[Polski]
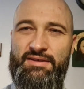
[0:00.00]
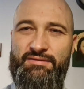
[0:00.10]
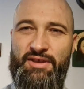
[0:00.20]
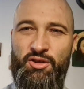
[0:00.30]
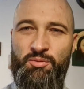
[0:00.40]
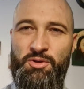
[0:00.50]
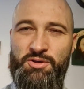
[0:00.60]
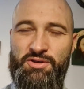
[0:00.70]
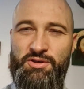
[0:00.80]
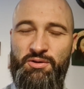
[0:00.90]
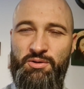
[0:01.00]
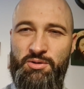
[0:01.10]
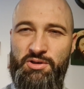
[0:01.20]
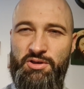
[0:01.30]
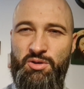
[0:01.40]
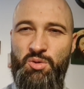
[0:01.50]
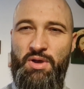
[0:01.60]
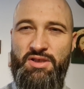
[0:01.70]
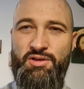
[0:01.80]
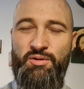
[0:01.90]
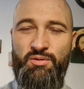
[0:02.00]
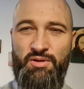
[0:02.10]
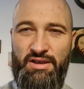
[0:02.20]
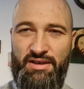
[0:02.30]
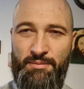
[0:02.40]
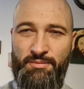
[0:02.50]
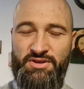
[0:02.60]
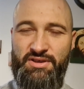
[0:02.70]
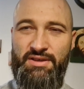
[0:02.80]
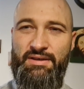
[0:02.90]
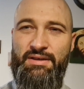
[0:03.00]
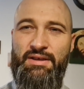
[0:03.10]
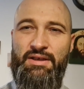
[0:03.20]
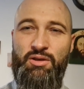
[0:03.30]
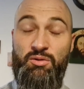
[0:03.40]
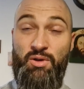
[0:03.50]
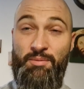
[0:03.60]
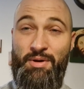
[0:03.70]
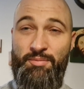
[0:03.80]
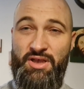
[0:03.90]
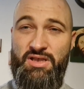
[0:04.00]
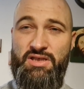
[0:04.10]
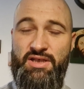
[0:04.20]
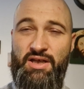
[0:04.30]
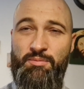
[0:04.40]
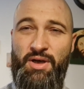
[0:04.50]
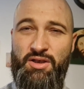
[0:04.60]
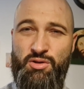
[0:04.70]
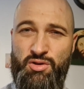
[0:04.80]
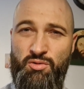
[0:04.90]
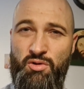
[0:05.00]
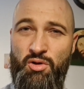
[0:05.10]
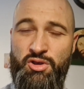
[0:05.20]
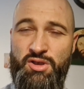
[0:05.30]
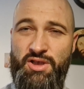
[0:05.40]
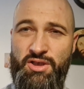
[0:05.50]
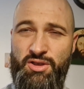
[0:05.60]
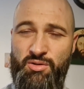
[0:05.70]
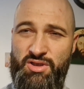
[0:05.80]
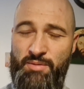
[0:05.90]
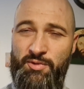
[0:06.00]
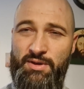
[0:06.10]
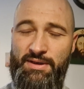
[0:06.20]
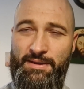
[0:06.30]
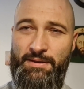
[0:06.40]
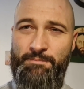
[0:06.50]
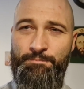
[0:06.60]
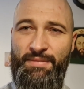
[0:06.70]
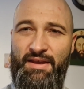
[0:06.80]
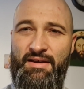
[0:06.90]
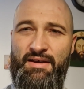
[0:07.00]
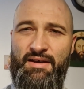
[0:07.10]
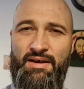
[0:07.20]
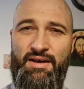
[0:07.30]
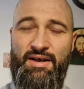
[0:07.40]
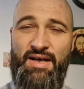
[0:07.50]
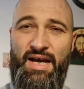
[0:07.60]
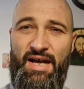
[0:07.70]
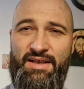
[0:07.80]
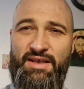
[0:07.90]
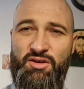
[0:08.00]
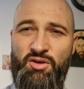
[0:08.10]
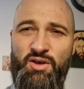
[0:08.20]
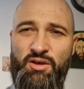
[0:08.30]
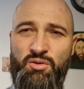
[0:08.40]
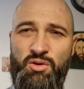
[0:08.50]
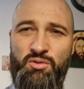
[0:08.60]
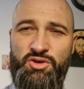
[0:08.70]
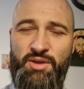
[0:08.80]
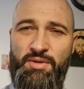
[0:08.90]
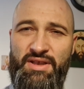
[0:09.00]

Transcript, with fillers: wiadomości odnośnie sytuacji, która tam się, która ma miejsce, jak bardzo są odcięci, osamotnieni. Ale ta droga, którą trzeba